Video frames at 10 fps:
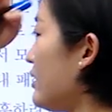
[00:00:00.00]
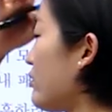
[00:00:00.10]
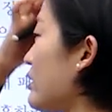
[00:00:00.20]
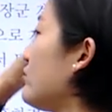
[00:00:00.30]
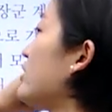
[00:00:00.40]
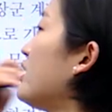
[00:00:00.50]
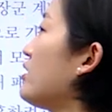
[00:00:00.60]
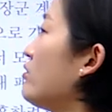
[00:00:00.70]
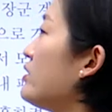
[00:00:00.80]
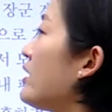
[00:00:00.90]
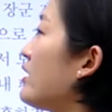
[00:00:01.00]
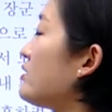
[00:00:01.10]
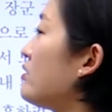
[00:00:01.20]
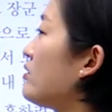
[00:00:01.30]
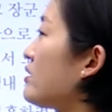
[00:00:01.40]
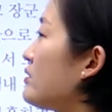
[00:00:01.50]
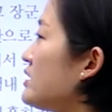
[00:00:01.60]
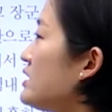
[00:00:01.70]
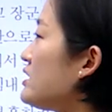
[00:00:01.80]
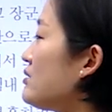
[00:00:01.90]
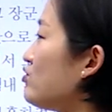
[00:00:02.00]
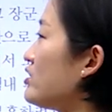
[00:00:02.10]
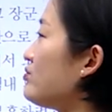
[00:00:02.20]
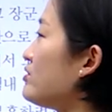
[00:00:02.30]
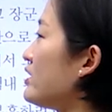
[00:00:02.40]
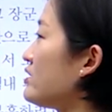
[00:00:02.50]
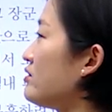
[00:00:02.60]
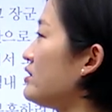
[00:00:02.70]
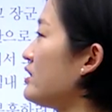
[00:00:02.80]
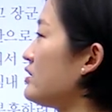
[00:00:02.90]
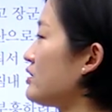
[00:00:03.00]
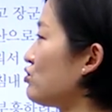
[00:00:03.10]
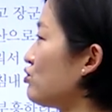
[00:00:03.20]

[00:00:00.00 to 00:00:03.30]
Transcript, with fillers: 이렇게 우리가 연달아서 실제 문제풀이에선 이게 이렇게